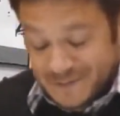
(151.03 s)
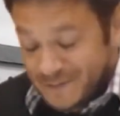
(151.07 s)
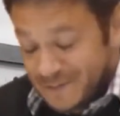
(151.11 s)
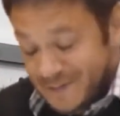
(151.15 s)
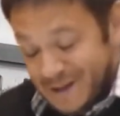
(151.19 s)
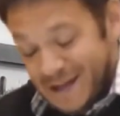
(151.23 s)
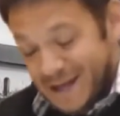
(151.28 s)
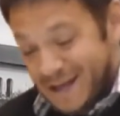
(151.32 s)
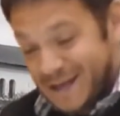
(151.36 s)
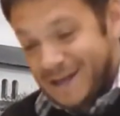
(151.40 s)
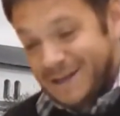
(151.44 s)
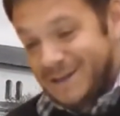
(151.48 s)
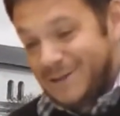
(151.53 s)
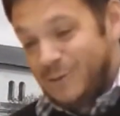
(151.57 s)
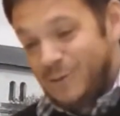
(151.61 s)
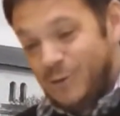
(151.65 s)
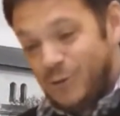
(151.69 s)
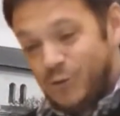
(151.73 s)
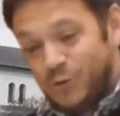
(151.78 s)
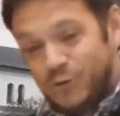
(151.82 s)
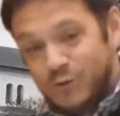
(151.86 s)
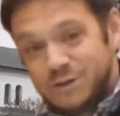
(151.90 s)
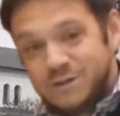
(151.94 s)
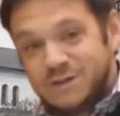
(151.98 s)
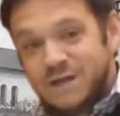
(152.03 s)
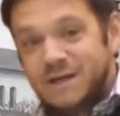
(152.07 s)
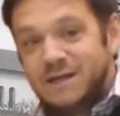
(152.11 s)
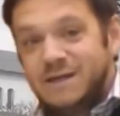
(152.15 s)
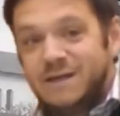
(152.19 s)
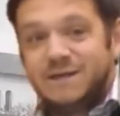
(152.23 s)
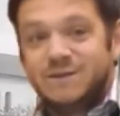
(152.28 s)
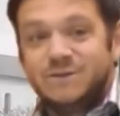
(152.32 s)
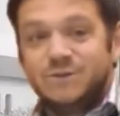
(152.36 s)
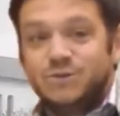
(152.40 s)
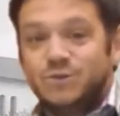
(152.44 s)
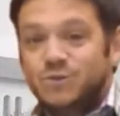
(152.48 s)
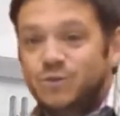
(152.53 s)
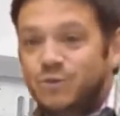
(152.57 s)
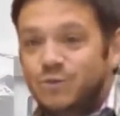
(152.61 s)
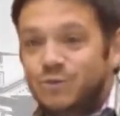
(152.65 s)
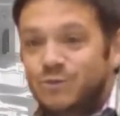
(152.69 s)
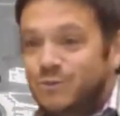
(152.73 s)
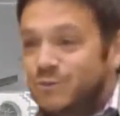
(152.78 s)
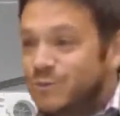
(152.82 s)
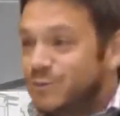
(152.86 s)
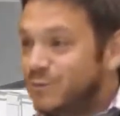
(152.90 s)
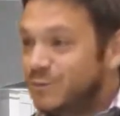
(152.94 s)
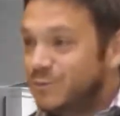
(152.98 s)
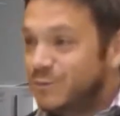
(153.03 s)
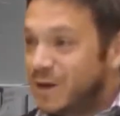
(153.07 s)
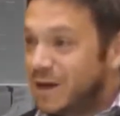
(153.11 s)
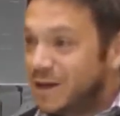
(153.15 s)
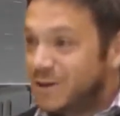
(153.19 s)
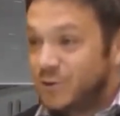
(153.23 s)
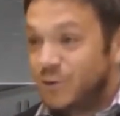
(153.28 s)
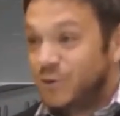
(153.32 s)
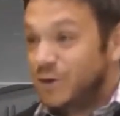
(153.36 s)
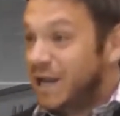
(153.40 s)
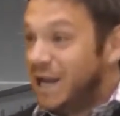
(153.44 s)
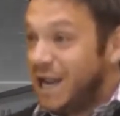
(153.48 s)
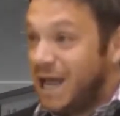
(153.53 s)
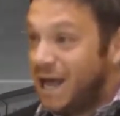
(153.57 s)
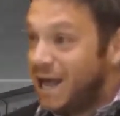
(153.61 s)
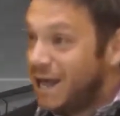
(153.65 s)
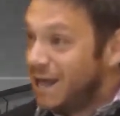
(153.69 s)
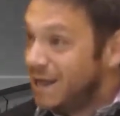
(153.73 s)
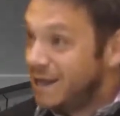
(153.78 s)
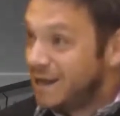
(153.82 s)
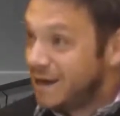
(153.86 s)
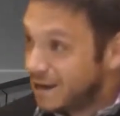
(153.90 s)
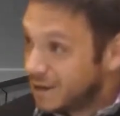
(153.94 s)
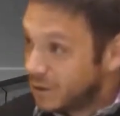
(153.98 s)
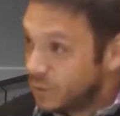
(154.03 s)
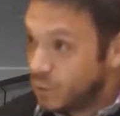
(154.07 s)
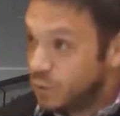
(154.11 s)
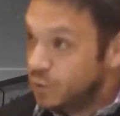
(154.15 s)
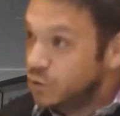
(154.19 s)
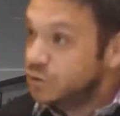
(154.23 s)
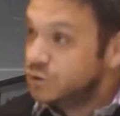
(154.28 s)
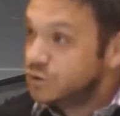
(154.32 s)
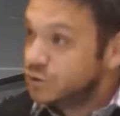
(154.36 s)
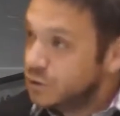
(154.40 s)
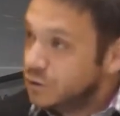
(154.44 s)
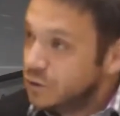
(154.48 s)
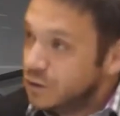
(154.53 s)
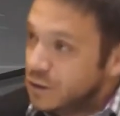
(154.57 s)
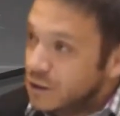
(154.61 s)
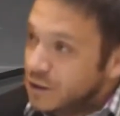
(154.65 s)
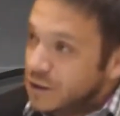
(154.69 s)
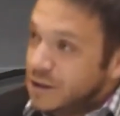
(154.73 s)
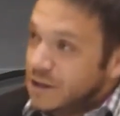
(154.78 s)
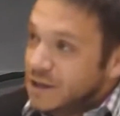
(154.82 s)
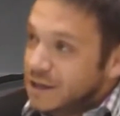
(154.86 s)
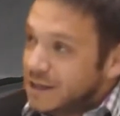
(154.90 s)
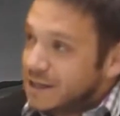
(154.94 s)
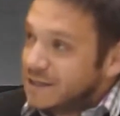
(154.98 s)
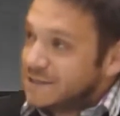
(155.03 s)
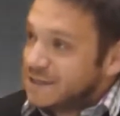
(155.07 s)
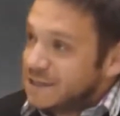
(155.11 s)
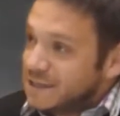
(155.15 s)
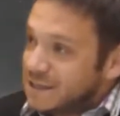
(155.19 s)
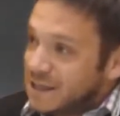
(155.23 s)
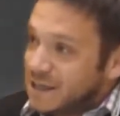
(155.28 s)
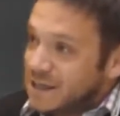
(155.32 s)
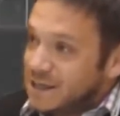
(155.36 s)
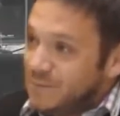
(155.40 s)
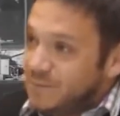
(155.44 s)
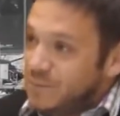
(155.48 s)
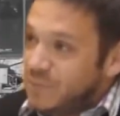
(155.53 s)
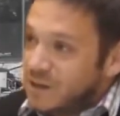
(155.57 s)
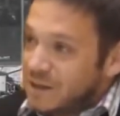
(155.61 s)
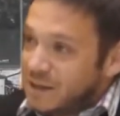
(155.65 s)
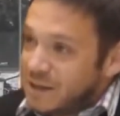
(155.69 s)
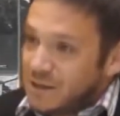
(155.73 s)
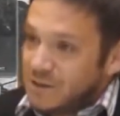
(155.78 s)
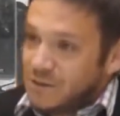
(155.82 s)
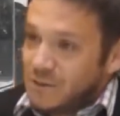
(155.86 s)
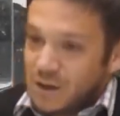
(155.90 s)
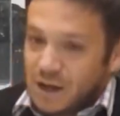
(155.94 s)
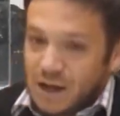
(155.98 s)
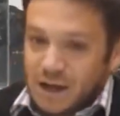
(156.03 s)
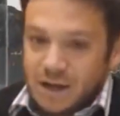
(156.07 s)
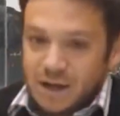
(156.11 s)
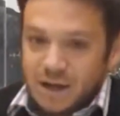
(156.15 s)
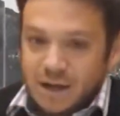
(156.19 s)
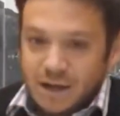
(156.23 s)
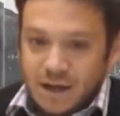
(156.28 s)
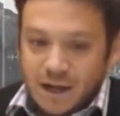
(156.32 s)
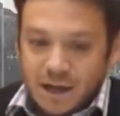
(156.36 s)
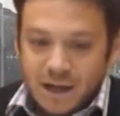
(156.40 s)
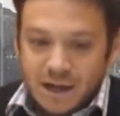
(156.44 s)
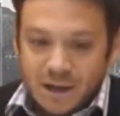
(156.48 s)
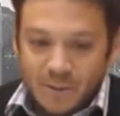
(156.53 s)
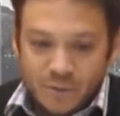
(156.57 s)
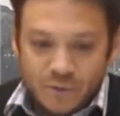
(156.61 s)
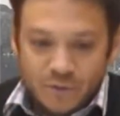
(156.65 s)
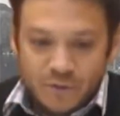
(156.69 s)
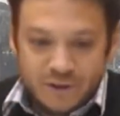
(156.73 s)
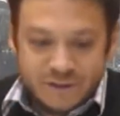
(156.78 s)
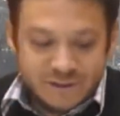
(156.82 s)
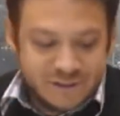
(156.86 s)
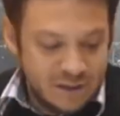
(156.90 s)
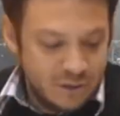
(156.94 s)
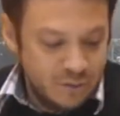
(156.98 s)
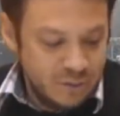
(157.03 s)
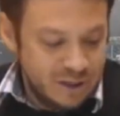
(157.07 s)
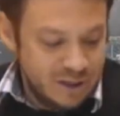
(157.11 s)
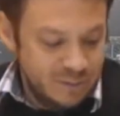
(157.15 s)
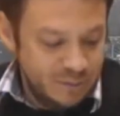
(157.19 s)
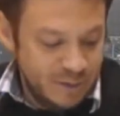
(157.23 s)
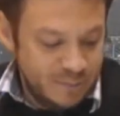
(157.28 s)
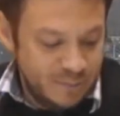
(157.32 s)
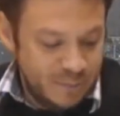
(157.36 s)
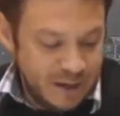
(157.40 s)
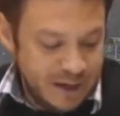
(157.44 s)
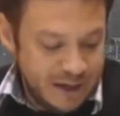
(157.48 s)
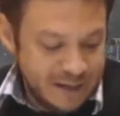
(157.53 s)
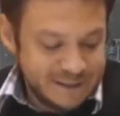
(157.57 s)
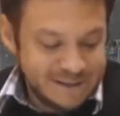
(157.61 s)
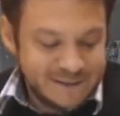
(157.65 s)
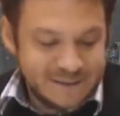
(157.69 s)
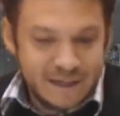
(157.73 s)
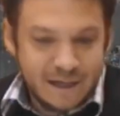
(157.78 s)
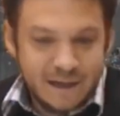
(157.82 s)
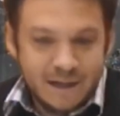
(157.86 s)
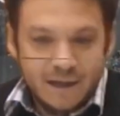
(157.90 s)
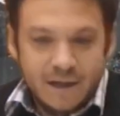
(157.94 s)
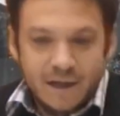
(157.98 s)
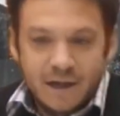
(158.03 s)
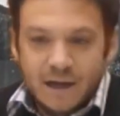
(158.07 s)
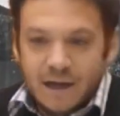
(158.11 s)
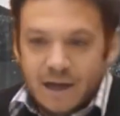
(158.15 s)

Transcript: la gente lo escucha y es una tonelada de recursos que se están invirtiendo acá en, la provincia de Última Esperanza,